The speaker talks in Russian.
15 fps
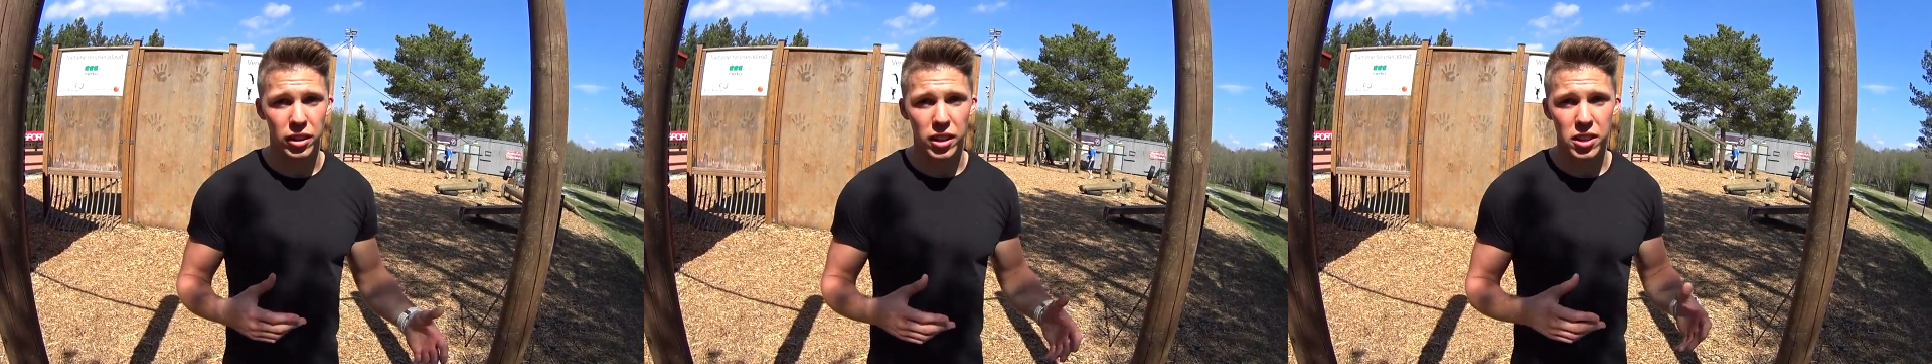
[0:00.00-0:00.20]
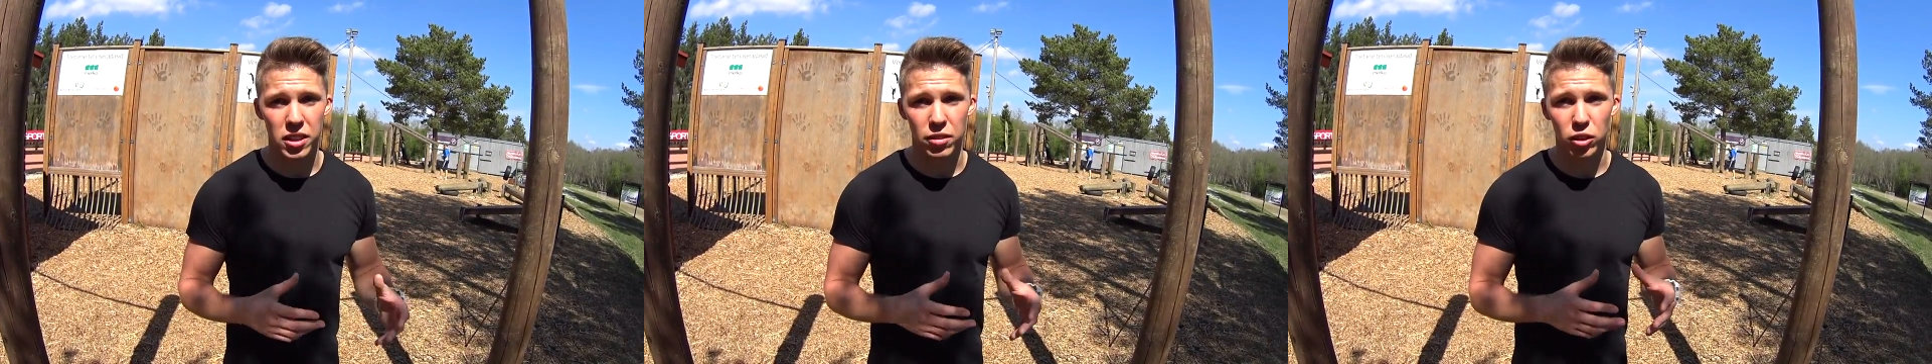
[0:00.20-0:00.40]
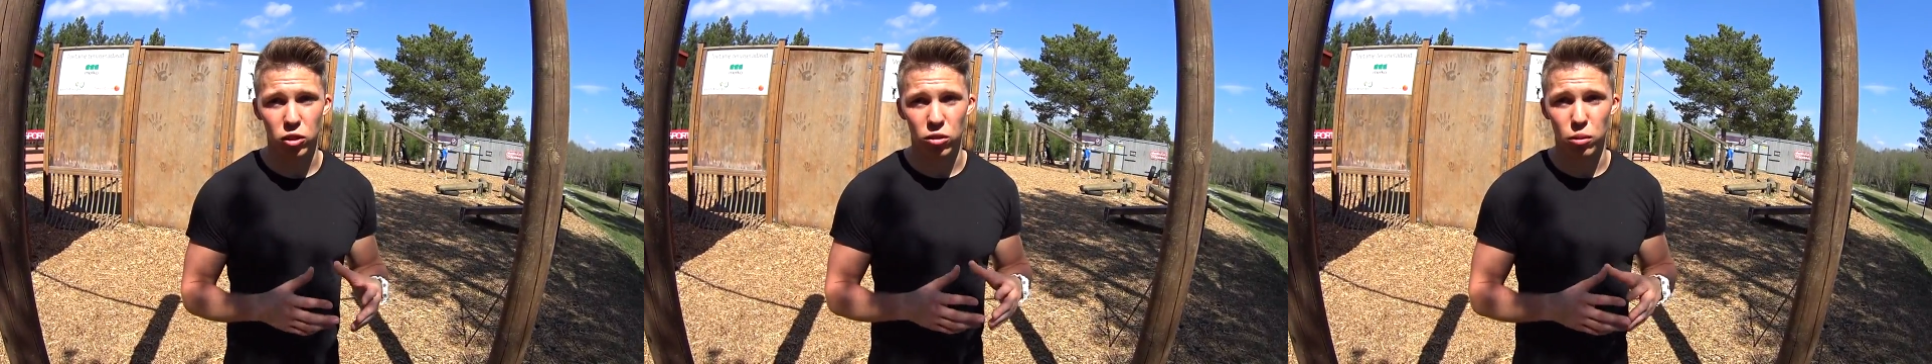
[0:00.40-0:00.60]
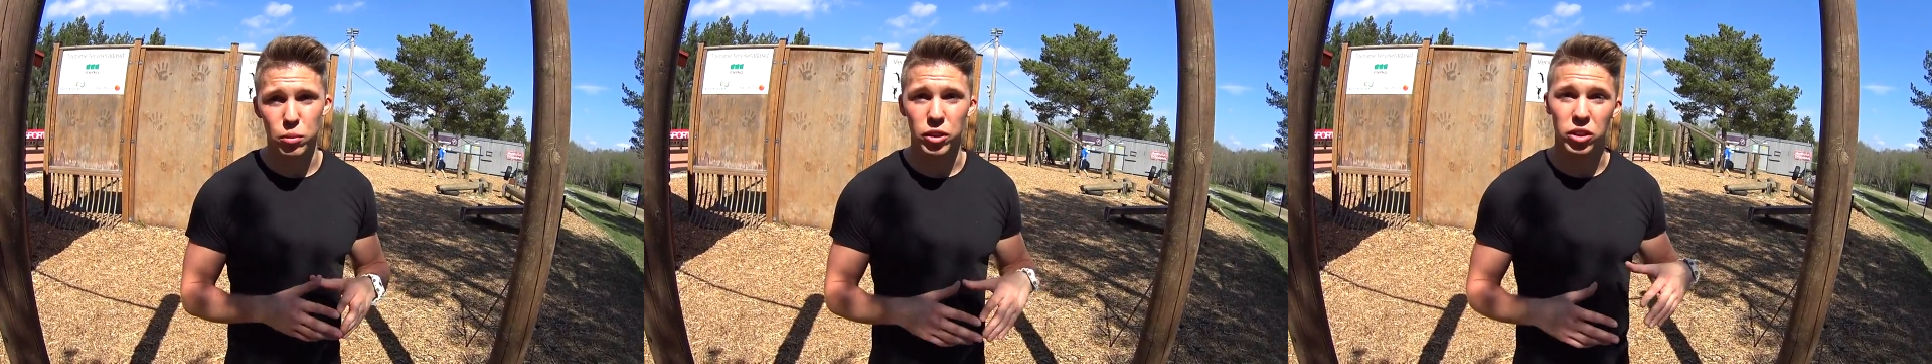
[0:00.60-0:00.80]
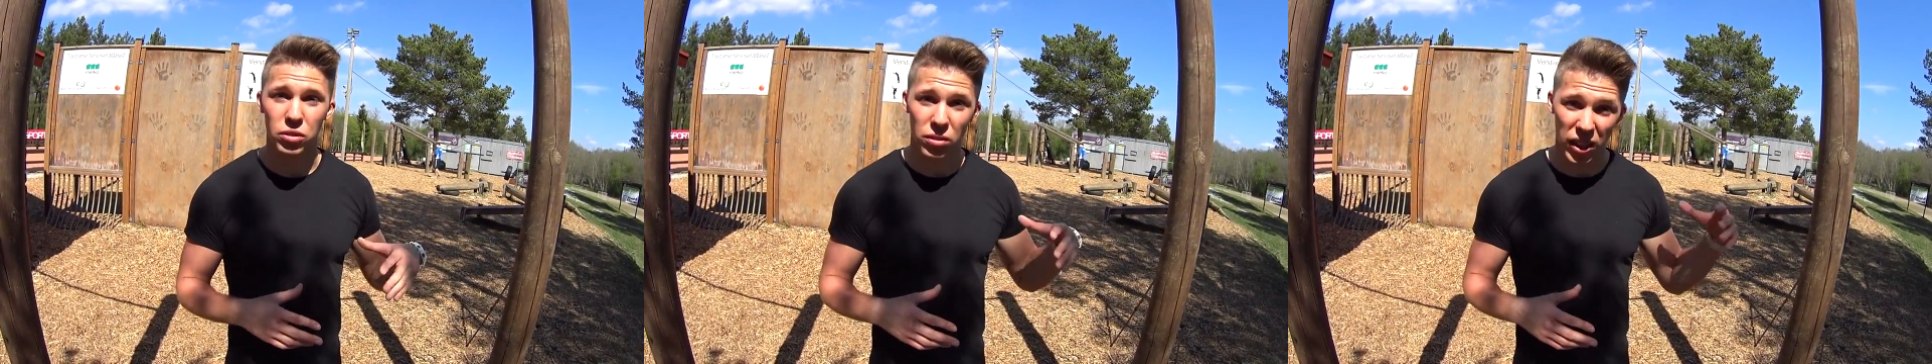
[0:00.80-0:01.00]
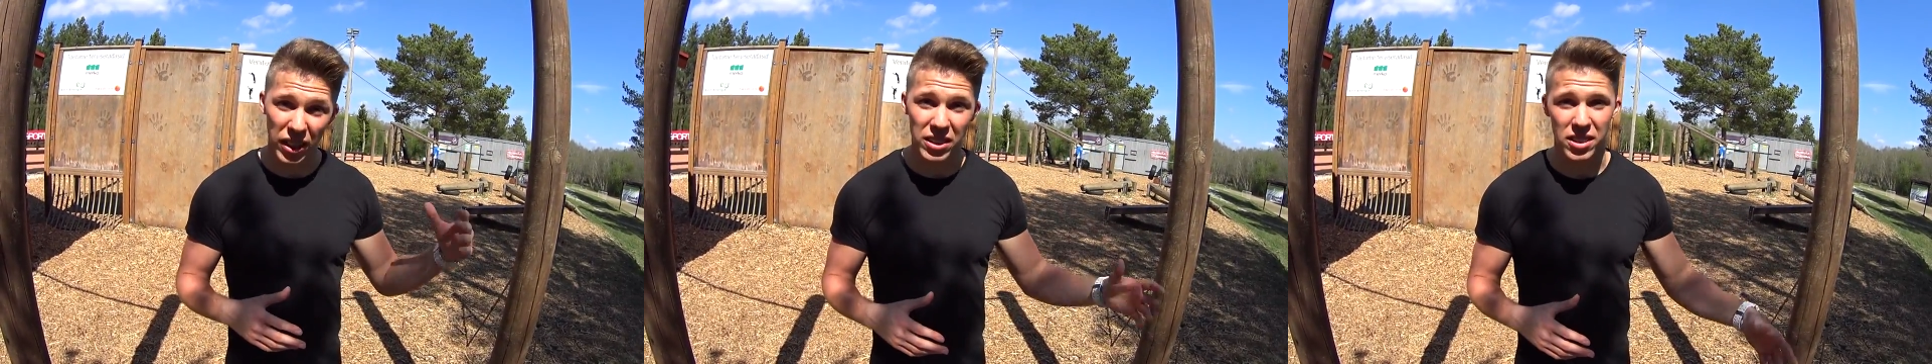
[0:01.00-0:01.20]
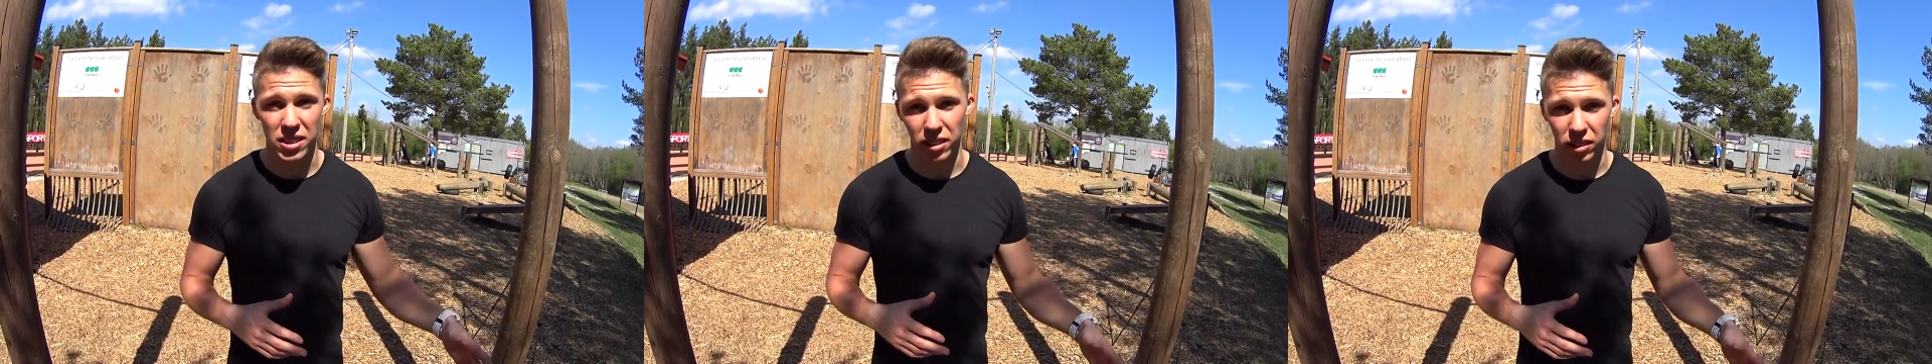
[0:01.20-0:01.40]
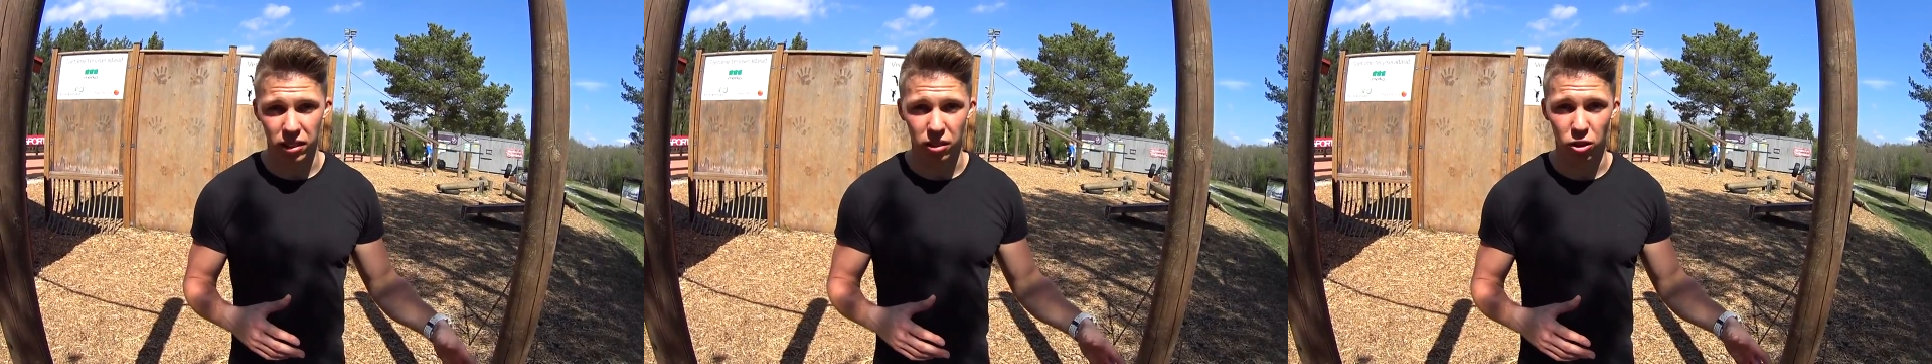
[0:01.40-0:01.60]
я советую вам делать в
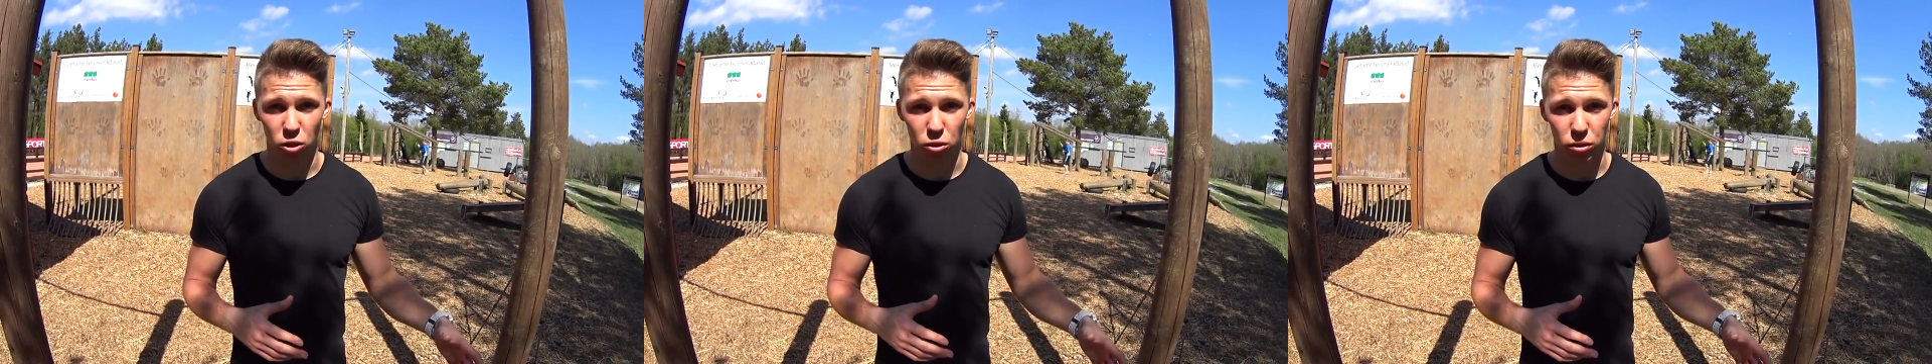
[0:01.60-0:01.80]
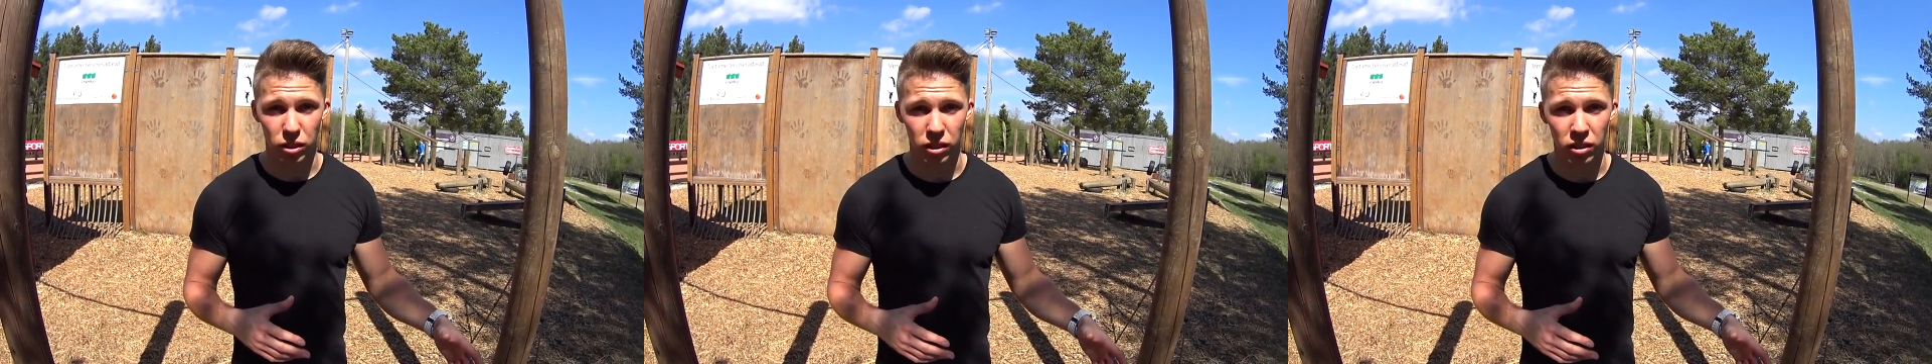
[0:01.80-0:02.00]
конце тренировки.